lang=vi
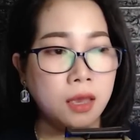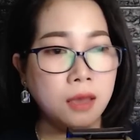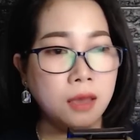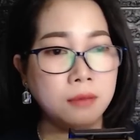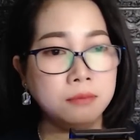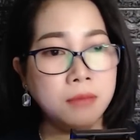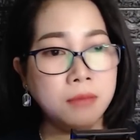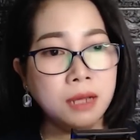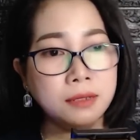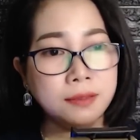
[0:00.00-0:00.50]

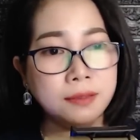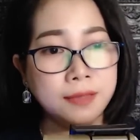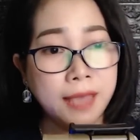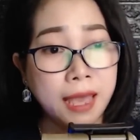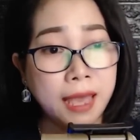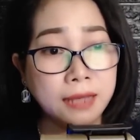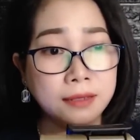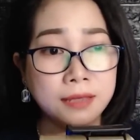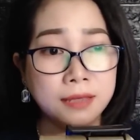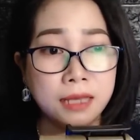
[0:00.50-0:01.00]
bất
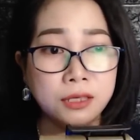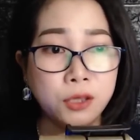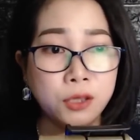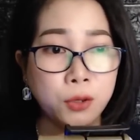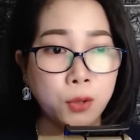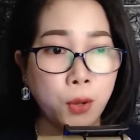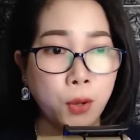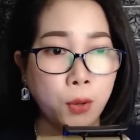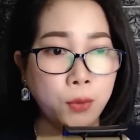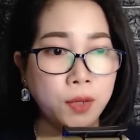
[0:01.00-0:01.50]
giác khiến cho
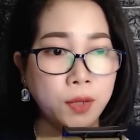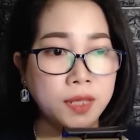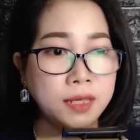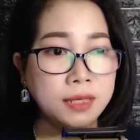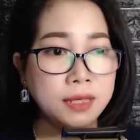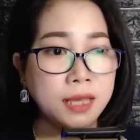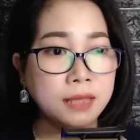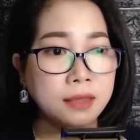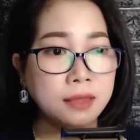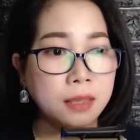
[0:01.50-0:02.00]
cô Lý
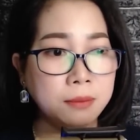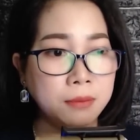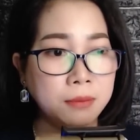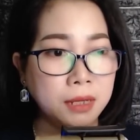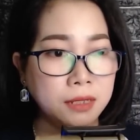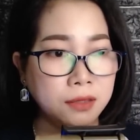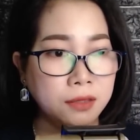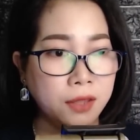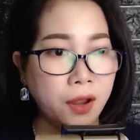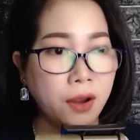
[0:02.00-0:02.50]
nghe tim
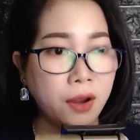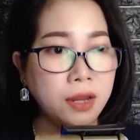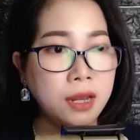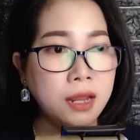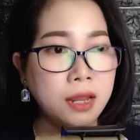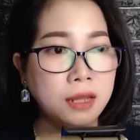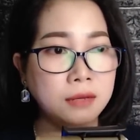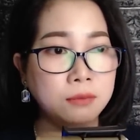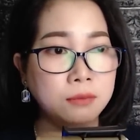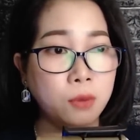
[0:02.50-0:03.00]
mình nhói
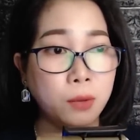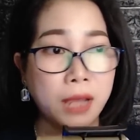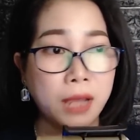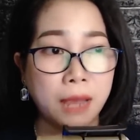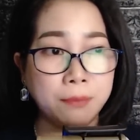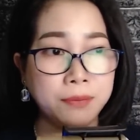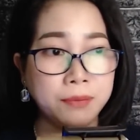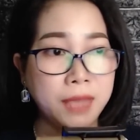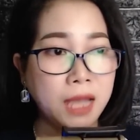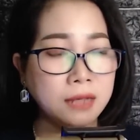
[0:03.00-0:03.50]
lên một
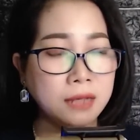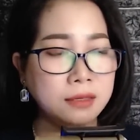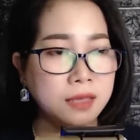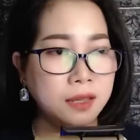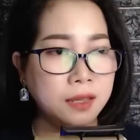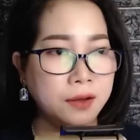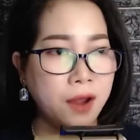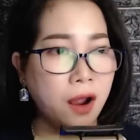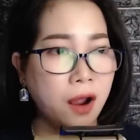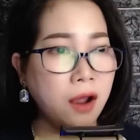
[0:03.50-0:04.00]
cảm giác
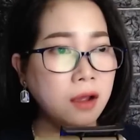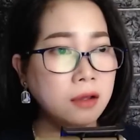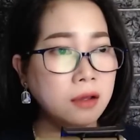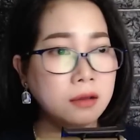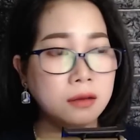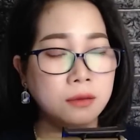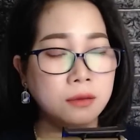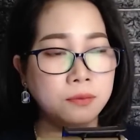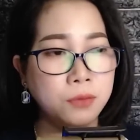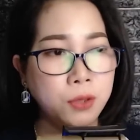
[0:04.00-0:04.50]
gì đó
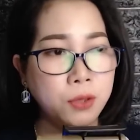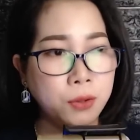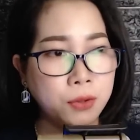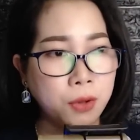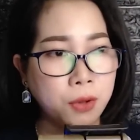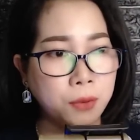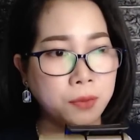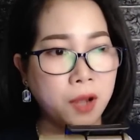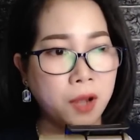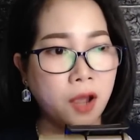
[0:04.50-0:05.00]
vô
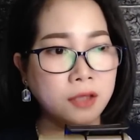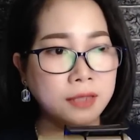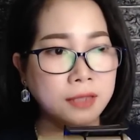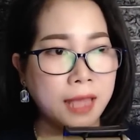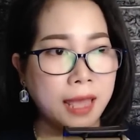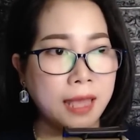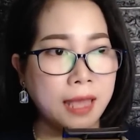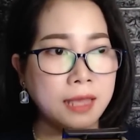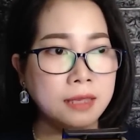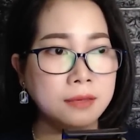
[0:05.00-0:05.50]
cùng khó tả.